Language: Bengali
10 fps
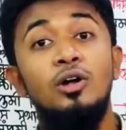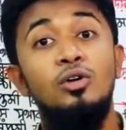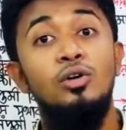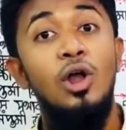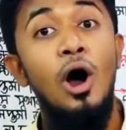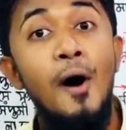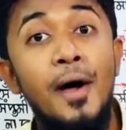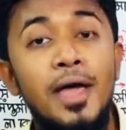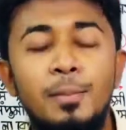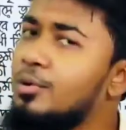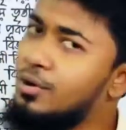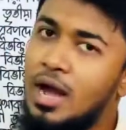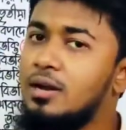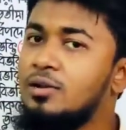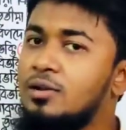নয় প্রকার
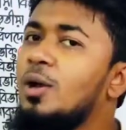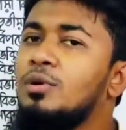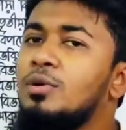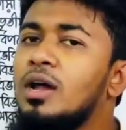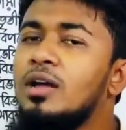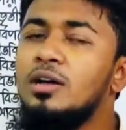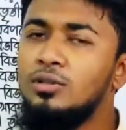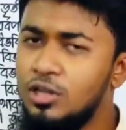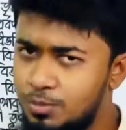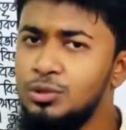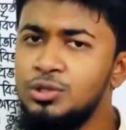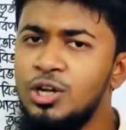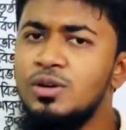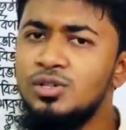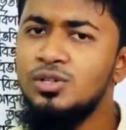কয় প্রকার তৎপুরুষ সমাস
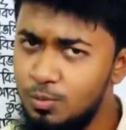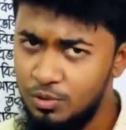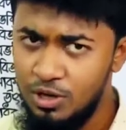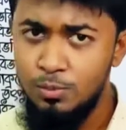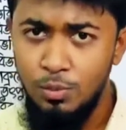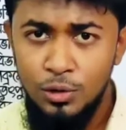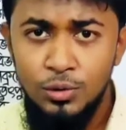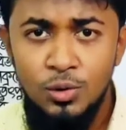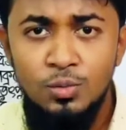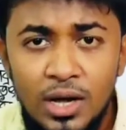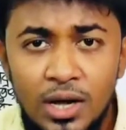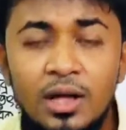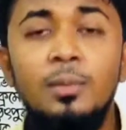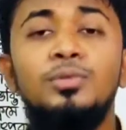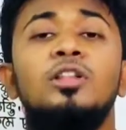নয় প্রকার বলো তো তোমরা
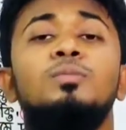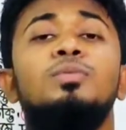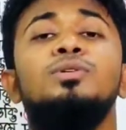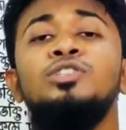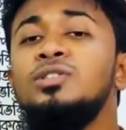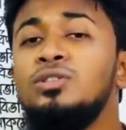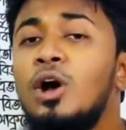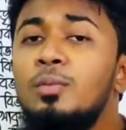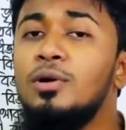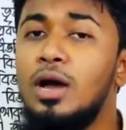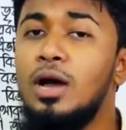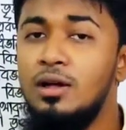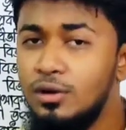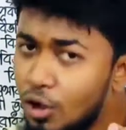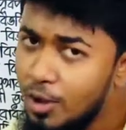তৎপুরুষ সমাস কয় প্রকার
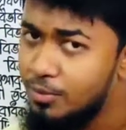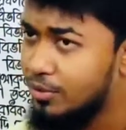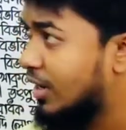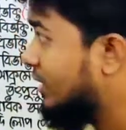নয় প্রকার কি কি